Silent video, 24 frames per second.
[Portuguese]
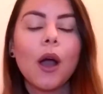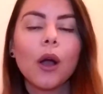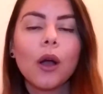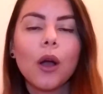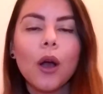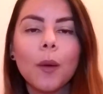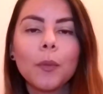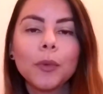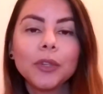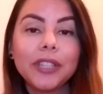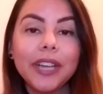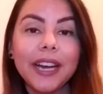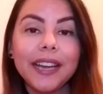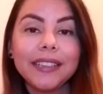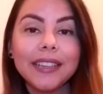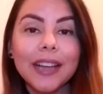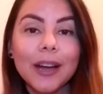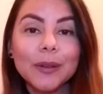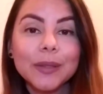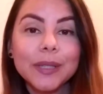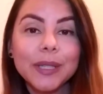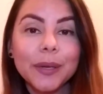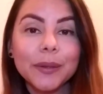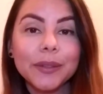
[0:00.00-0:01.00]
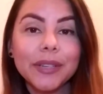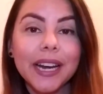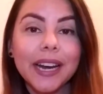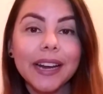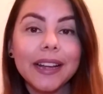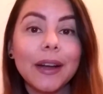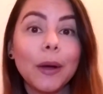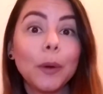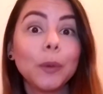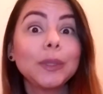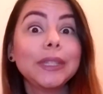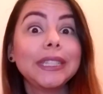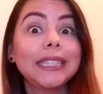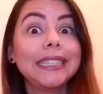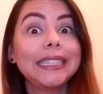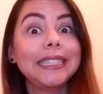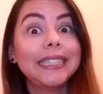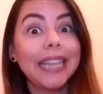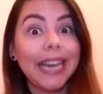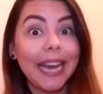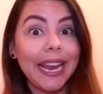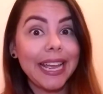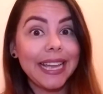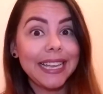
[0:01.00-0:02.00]
Como Treinar o Seu Dragão
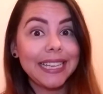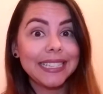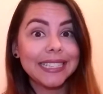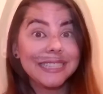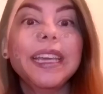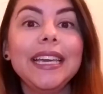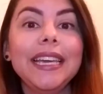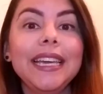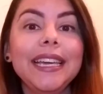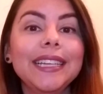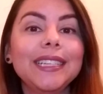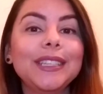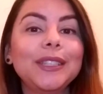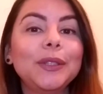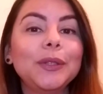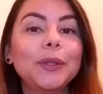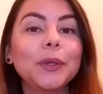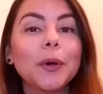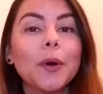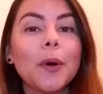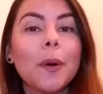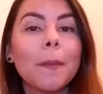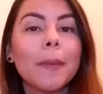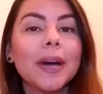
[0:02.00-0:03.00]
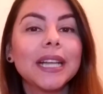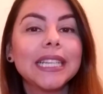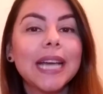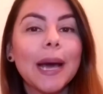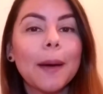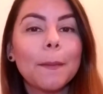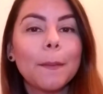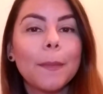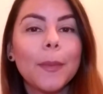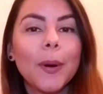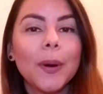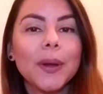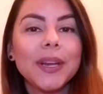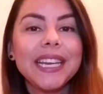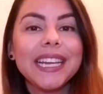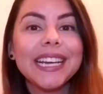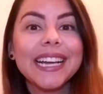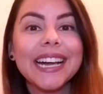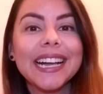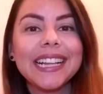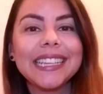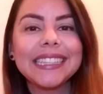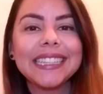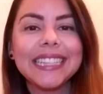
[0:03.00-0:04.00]
3 e Turma da
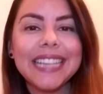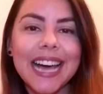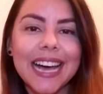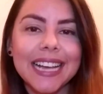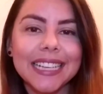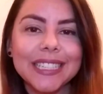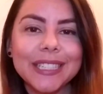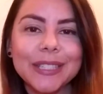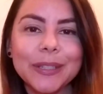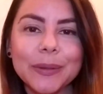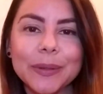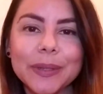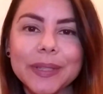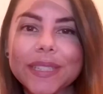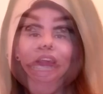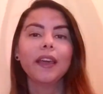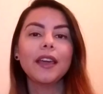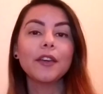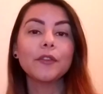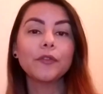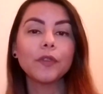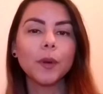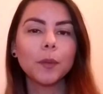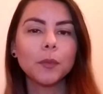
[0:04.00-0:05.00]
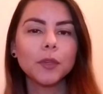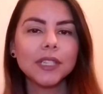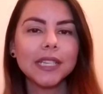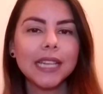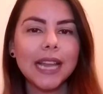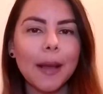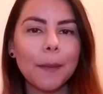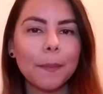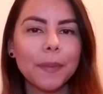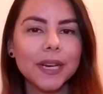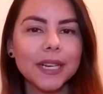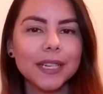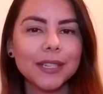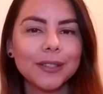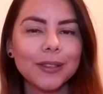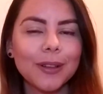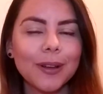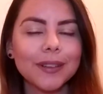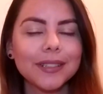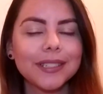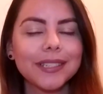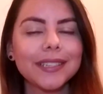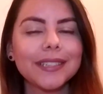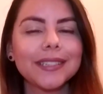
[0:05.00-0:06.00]
Mônica Laços. E vamos lá para as
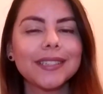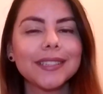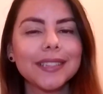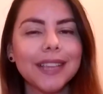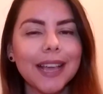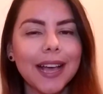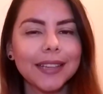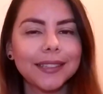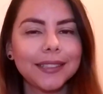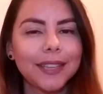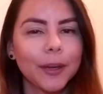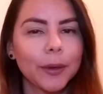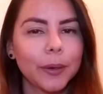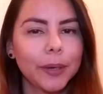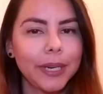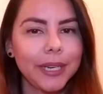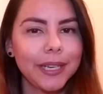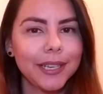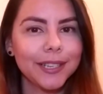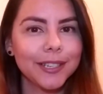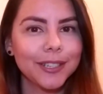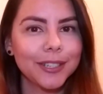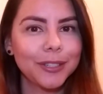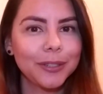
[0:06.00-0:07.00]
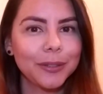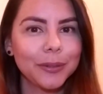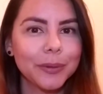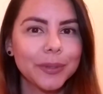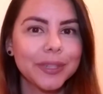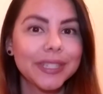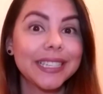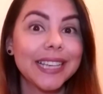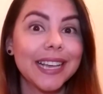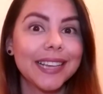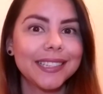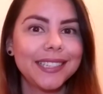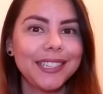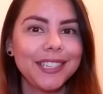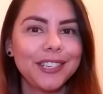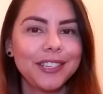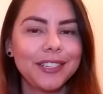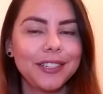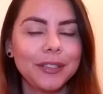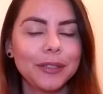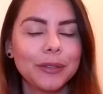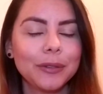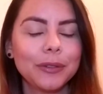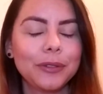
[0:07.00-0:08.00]
nossas categorias dos
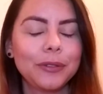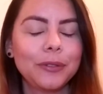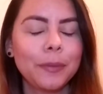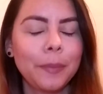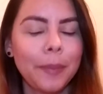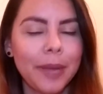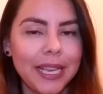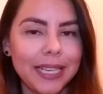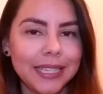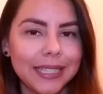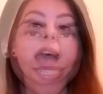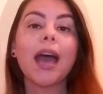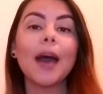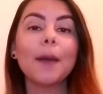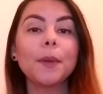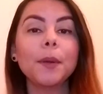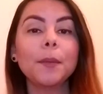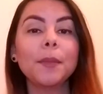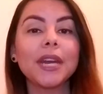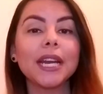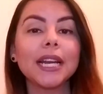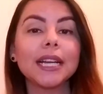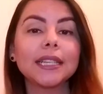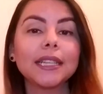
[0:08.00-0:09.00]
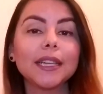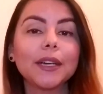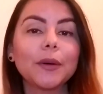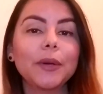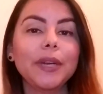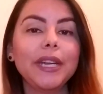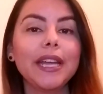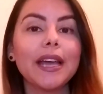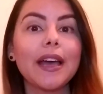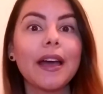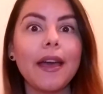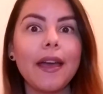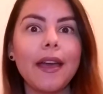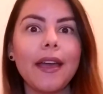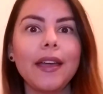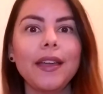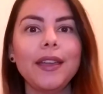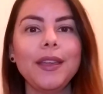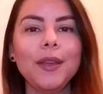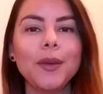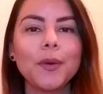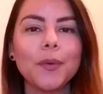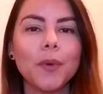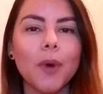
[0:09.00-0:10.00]
assistidos do mês. A primeira categoria é
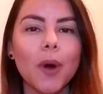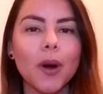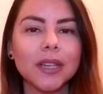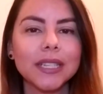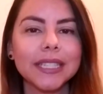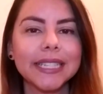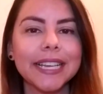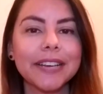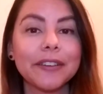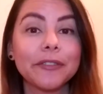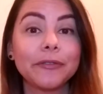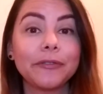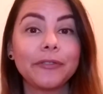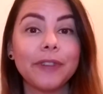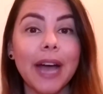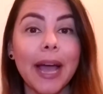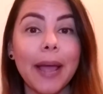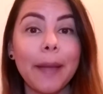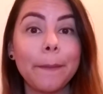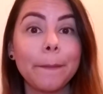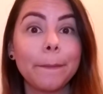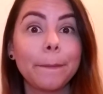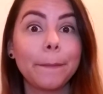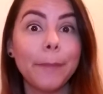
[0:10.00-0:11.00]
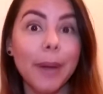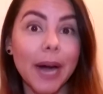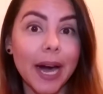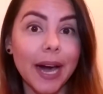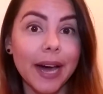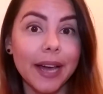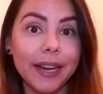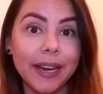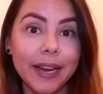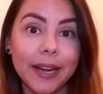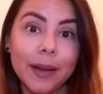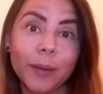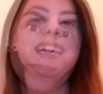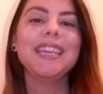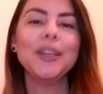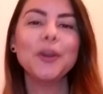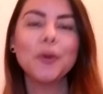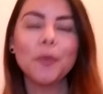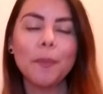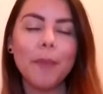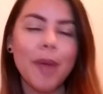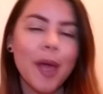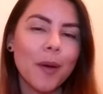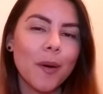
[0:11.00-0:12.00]
E o Oscar vai para. E
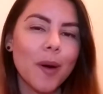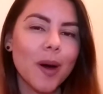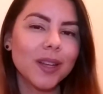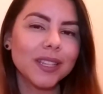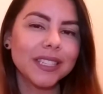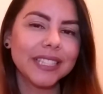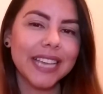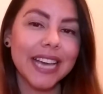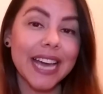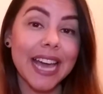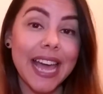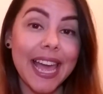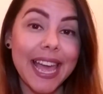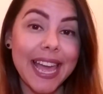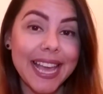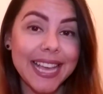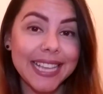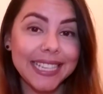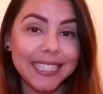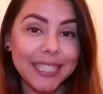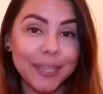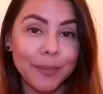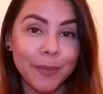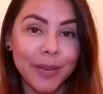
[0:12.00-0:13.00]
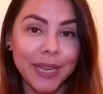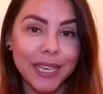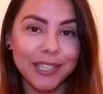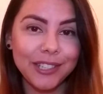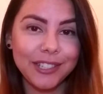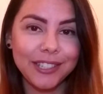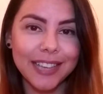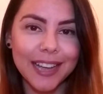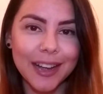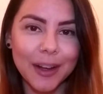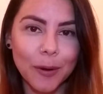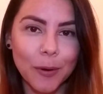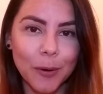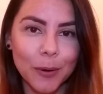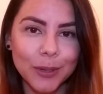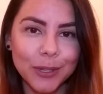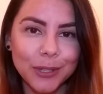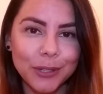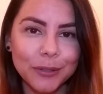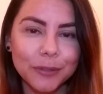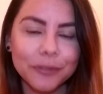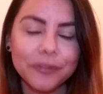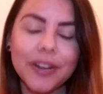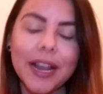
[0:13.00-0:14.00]
o meu Oscar esse mês de
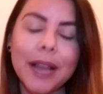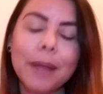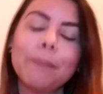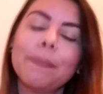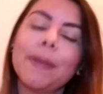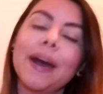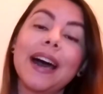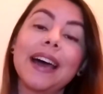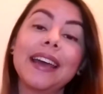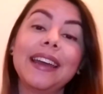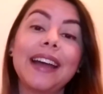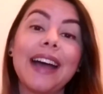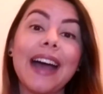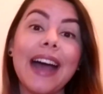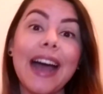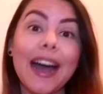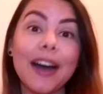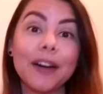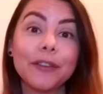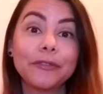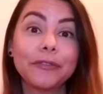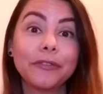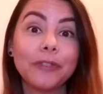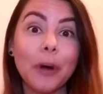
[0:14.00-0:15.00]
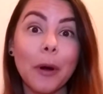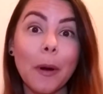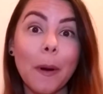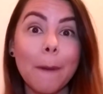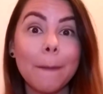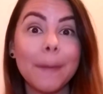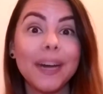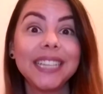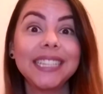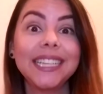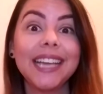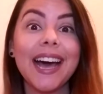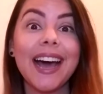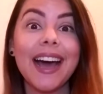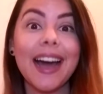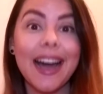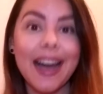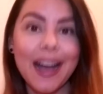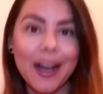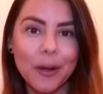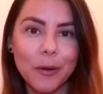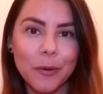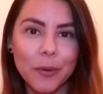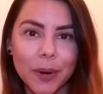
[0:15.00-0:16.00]
agosto vai para A Forma da
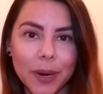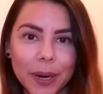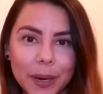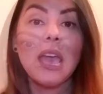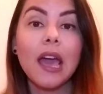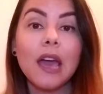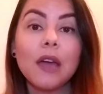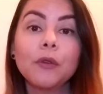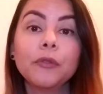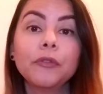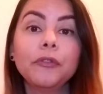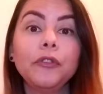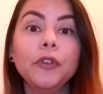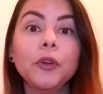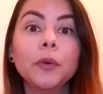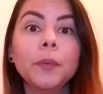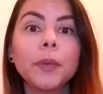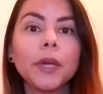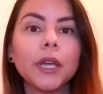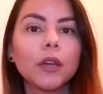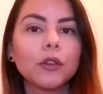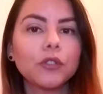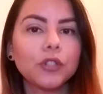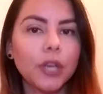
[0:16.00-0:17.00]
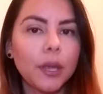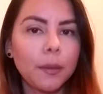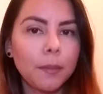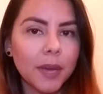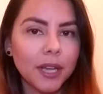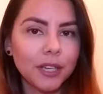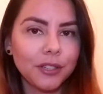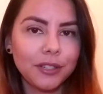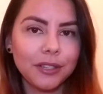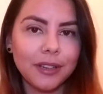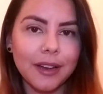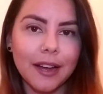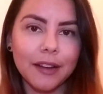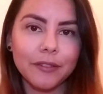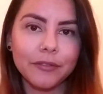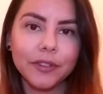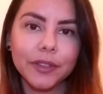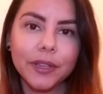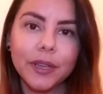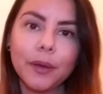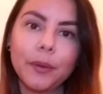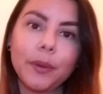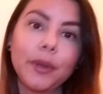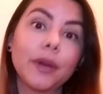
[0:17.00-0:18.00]
Água. Era um filme que eu já imaginava
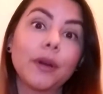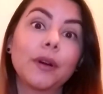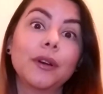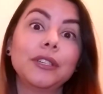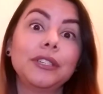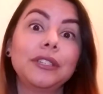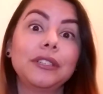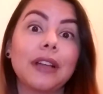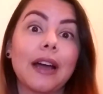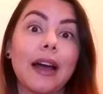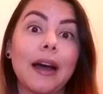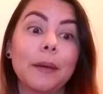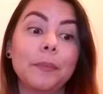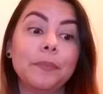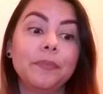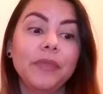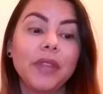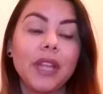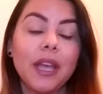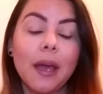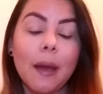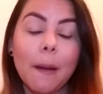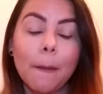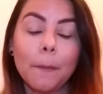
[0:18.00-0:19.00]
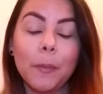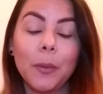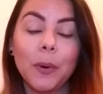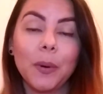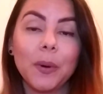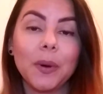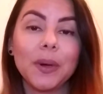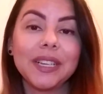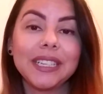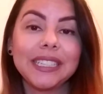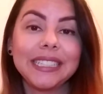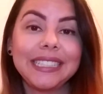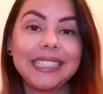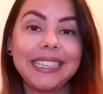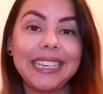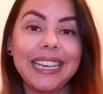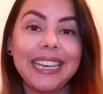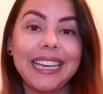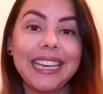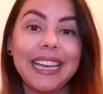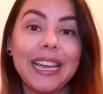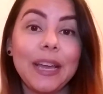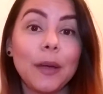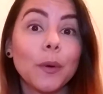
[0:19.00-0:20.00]
que eu ia gostar, porque
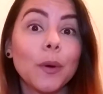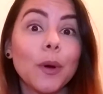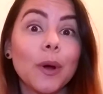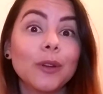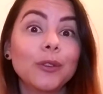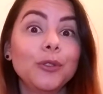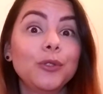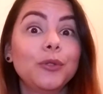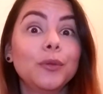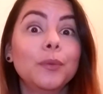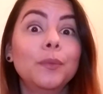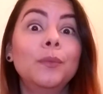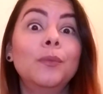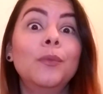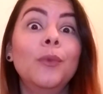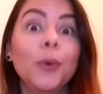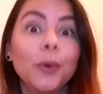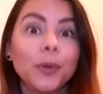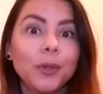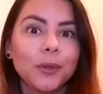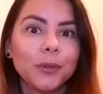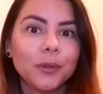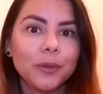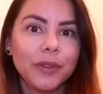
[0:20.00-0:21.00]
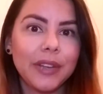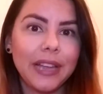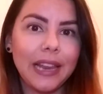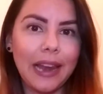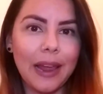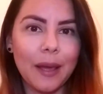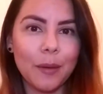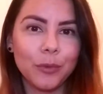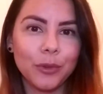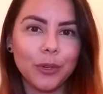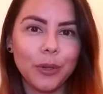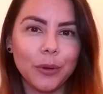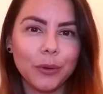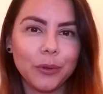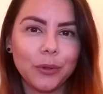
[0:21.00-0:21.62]
porque eu gosto muito do Guilherme Del